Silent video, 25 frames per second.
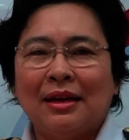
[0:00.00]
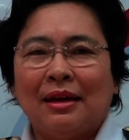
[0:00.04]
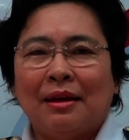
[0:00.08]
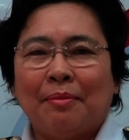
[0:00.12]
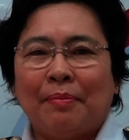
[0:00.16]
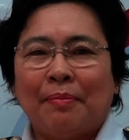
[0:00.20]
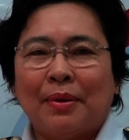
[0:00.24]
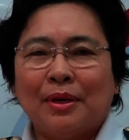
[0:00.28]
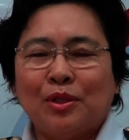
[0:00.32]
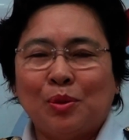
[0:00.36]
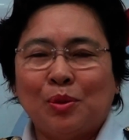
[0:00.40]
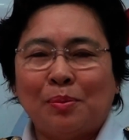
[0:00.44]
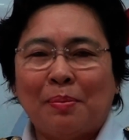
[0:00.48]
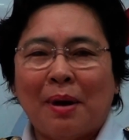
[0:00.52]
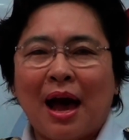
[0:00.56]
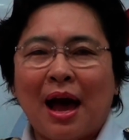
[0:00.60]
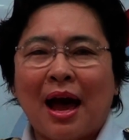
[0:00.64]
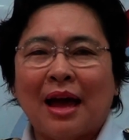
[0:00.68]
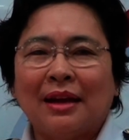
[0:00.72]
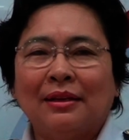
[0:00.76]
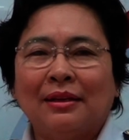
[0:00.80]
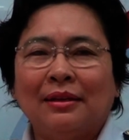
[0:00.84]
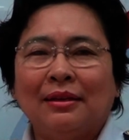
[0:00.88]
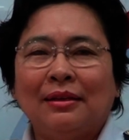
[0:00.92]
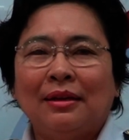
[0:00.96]
ปัจจุบั
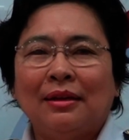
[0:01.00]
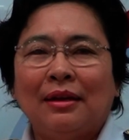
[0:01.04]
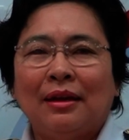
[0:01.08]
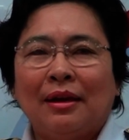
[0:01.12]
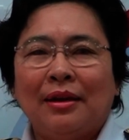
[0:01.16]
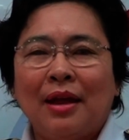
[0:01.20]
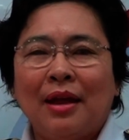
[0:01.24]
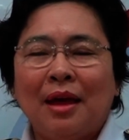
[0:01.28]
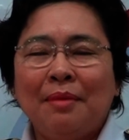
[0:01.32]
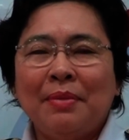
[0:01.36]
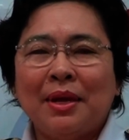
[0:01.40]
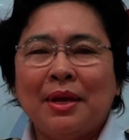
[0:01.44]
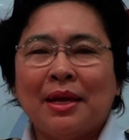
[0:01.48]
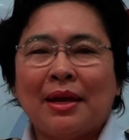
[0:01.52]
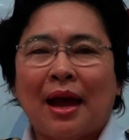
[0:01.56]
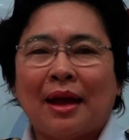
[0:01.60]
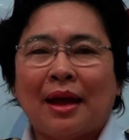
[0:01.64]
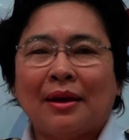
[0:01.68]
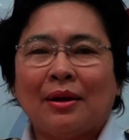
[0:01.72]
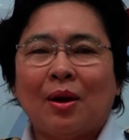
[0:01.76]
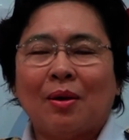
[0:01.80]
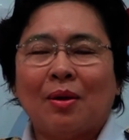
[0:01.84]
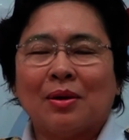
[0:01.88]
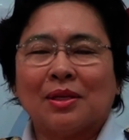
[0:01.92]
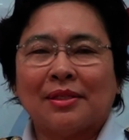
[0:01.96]
นได้มีกา
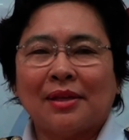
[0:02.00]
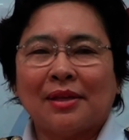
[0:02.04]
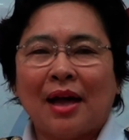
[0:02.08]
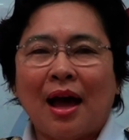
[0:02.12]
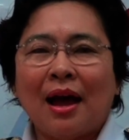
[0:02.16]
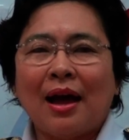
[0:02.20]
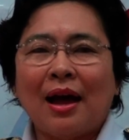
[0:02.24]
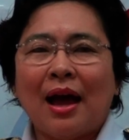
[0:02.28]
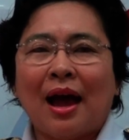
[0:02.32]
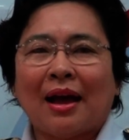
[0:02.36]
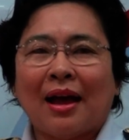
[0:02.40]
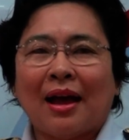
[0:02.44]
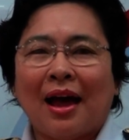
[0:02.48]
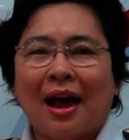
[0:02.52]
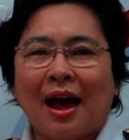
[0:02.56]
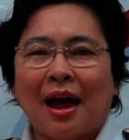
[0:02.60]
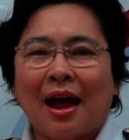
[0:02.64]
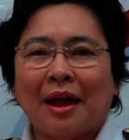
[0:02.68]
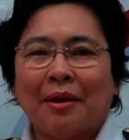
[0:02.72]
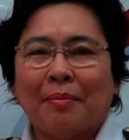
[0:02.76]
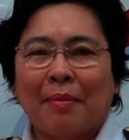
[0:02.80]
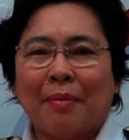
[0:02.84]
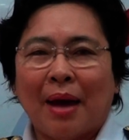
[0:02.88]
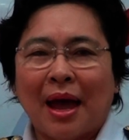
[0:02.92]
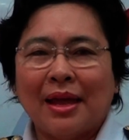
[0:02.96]
รก่อสร้างอาคา
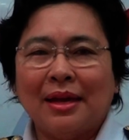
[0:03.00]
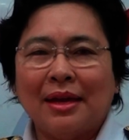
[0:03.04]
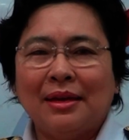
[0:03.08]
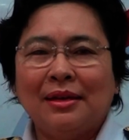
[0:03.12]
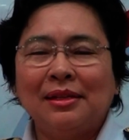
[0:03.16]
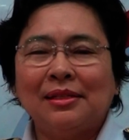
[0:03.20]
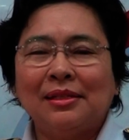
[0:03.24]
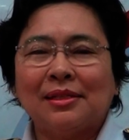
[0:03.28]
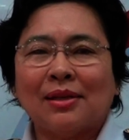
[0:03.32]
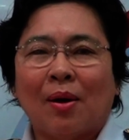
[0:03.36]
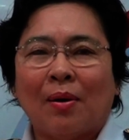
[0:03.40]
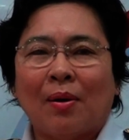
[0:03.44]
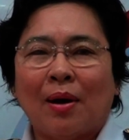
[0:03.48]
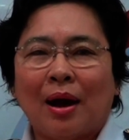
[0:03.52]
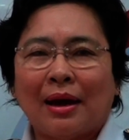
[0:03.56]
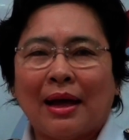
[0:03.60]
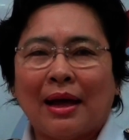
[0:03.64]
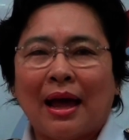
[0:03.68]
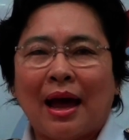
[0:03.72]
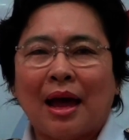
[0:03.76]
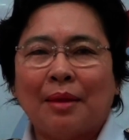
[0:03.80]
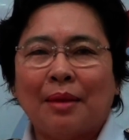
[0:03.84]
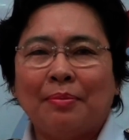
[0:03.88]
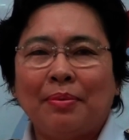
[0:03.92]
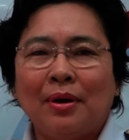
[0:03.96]
รใหม่ขึ้น 2 อา
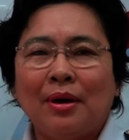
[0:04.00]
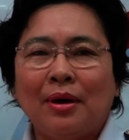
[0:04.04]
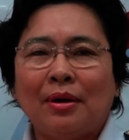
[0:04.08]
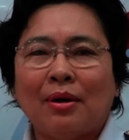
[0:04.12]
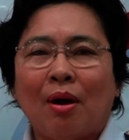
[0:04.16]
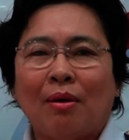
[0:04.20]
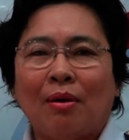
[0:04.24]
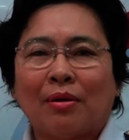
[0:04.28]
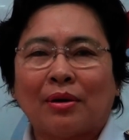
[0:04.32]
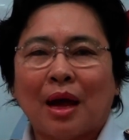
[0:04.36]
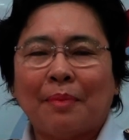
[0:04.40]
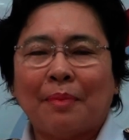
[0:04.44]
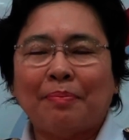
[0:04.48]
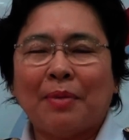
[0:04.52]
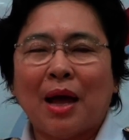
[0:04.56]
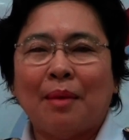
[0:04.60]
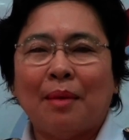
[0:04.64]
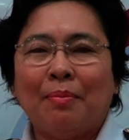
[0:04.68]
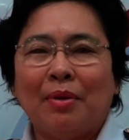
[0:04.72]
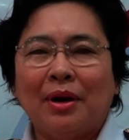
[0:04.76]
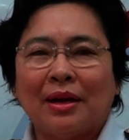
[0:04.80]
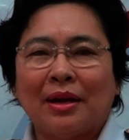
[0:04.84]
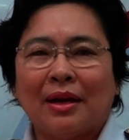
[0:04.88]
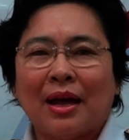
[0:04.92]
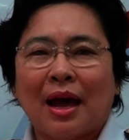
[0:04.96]
คารเพื่อรองรับการ
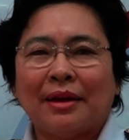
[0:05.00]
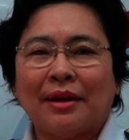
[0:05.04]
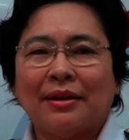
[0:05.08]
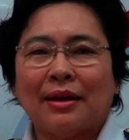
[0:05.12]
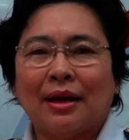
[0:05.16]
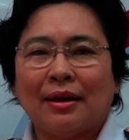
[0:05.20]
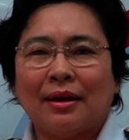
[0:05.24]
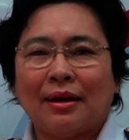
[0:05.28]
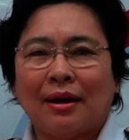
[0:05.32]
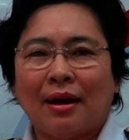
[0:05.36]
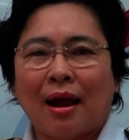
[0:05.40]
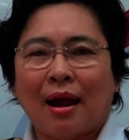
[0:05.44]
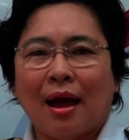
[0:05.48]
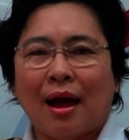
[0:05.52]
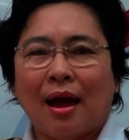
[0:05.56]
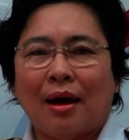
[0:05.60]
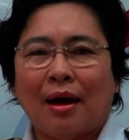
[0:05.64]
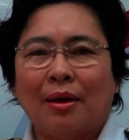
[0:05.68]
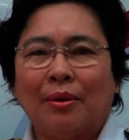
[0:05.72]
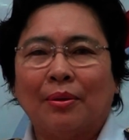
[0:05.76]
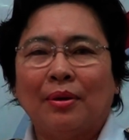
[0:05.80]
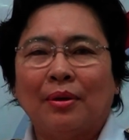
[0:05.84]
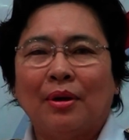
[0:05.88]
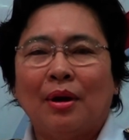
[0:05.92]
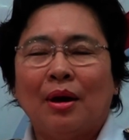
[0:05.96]
บริการดังกล่า
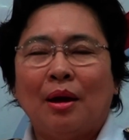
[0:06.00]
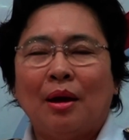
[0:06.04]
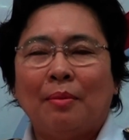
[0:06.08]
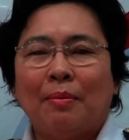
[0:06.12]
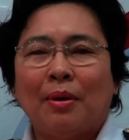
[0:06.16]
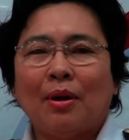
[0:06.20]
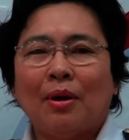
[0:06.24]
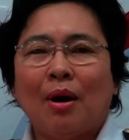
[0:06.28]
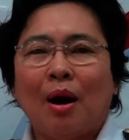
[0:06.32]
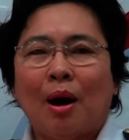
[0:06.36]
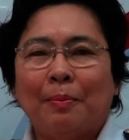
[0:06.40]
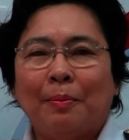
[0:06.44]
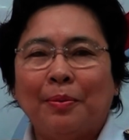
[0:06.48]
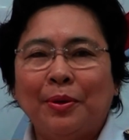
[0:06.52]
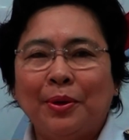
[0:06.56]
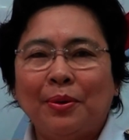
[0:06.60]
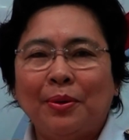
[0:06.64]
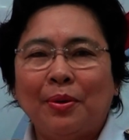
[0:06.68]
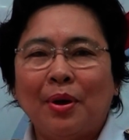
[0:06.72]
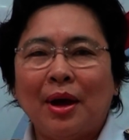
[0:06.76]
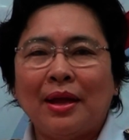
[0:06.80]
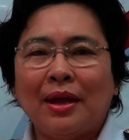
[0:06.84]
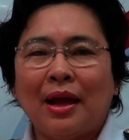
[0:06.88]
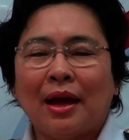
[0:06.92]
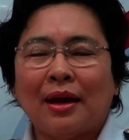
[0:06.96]
ว ประกอบ
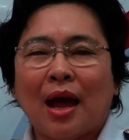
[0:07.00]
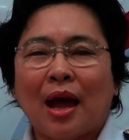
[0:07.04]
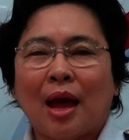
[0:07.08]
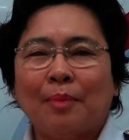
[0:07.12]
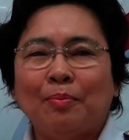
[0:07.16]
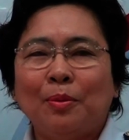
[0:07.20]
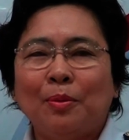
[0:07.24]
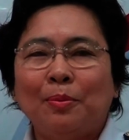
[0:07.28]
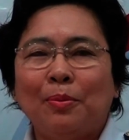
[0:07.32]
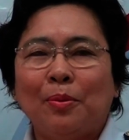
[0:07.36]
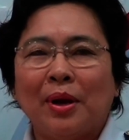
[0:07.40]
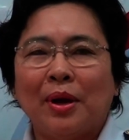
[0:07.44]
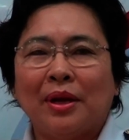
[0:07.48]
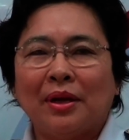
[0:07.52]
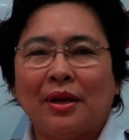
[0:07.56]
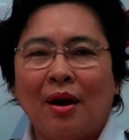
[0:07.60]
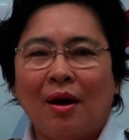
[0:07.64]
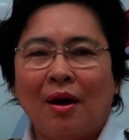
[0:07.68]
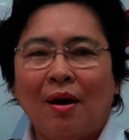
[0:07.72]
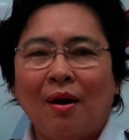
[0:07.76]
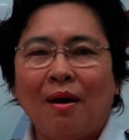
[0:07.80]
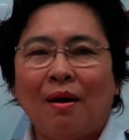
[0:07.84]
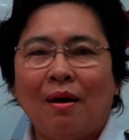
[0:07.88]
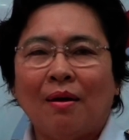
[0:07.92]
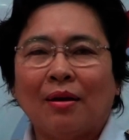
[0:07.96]
ด้วยอาคารผู้ป่วยน
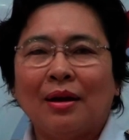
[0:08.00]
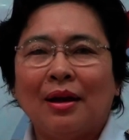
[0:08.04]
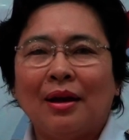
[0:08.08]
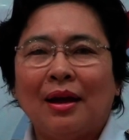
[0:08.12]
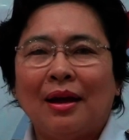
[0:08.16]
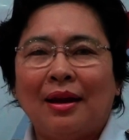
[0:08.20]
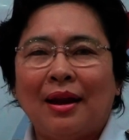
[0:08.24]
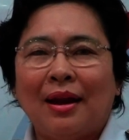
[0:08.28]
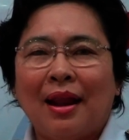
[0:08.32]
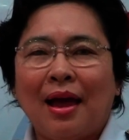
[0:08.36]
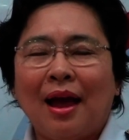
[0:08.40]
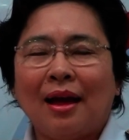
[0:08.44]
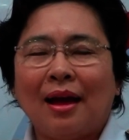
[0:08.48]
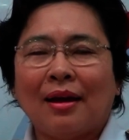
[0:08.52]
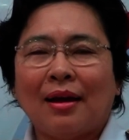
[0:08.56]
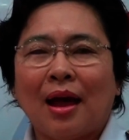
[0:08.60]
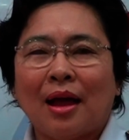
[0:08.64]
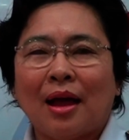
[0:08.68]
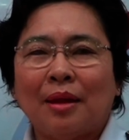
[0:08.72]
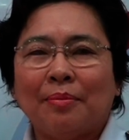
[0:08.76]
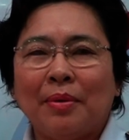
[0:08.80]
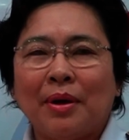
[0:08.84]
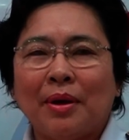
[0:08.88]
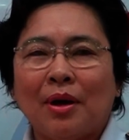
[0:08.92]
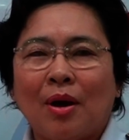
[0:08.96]
อก และอา
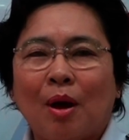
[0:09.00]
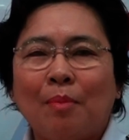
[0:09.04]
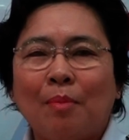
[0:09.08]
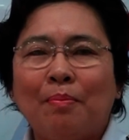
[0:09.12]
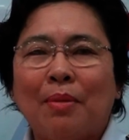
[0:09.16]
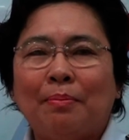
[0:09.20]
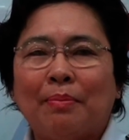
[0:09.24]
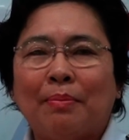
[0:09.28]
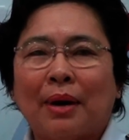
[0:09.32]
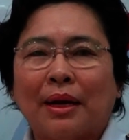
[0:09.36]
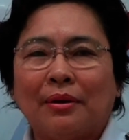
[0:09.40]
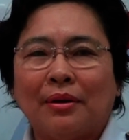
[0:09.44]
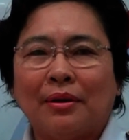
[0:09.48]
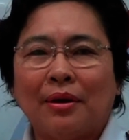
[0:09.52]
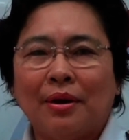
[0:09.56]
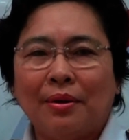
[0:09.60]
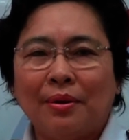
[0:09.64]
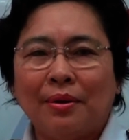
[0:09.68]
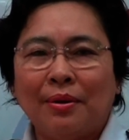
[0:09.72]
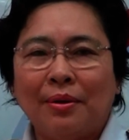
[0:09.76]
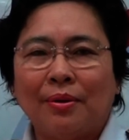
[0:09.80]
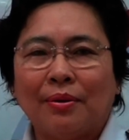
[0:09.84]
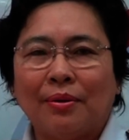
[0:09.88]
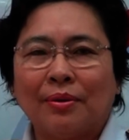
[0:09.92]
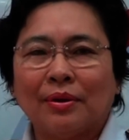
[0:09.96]
คารพิเคราะห์บำบัดโร
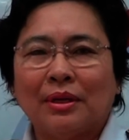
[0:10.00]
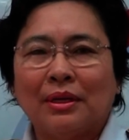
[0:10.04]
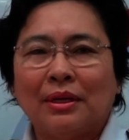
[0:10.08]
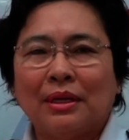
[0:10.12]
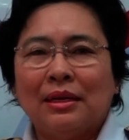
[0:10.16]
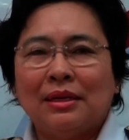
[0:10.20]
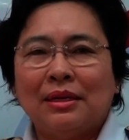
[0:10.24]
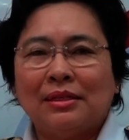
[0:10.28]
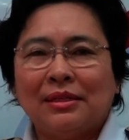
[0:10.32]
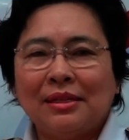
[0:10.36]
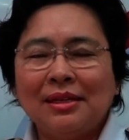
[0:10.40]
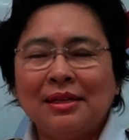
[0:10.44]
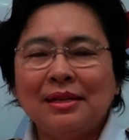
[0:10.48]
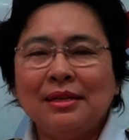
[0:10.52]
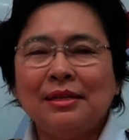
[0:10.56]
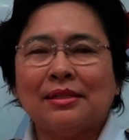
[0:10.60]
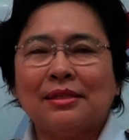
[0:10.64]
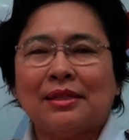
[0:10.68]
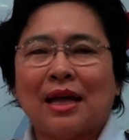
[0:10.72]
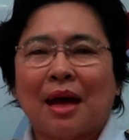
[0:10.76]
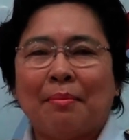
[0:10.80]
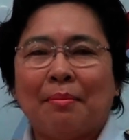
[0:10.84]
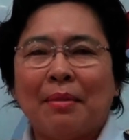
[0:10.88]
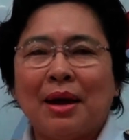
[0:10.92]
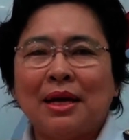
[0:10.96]
คซึ่ง
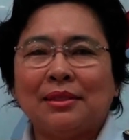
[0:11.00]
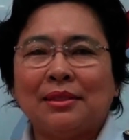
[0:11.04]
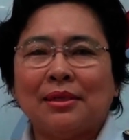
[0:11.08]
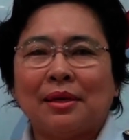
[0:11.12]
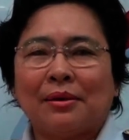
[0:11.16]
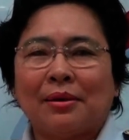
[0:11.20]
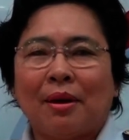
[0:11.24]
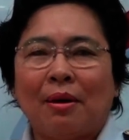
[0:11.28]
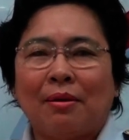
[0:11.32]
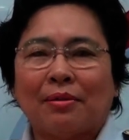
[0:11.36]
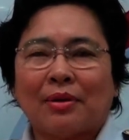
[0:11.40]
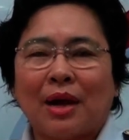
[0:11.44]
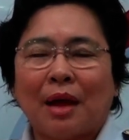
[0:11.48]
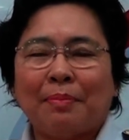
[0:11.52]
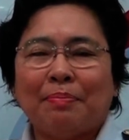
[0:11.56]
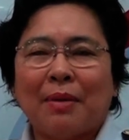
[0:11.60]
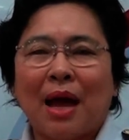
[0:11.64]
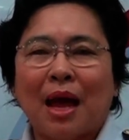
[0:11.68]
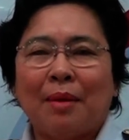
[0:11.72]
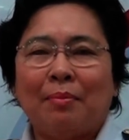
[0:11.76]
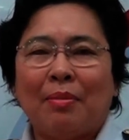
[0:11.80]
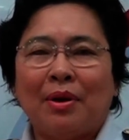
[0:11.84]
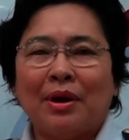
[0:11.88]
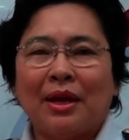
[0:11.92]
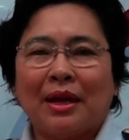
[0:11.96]
สามารถจะรองรับ
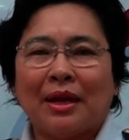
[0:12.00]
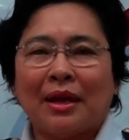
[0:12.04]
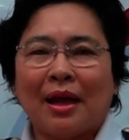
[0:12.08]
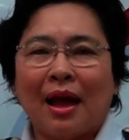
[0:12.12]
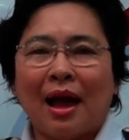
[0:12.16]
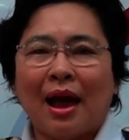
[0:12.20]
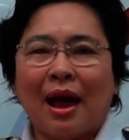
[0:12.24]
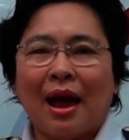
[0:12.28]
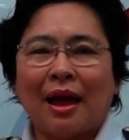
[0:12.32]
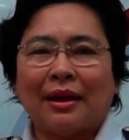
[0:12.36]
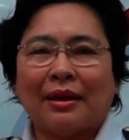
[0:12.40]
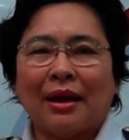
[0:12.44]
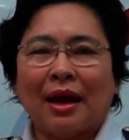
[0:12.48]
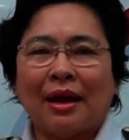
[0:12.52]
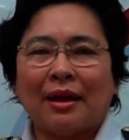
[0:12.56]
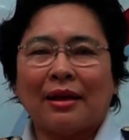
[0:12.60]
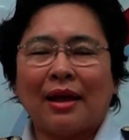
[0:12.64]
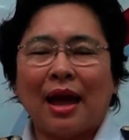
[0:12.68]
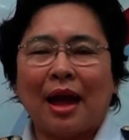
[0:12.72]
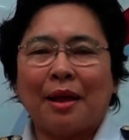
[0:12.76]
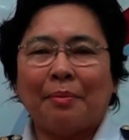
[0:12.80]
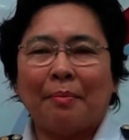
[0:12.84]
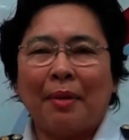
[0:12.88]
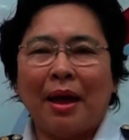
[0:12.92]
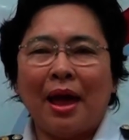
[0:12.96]
การบริการทาง
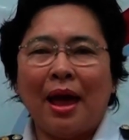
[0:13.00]
การแพ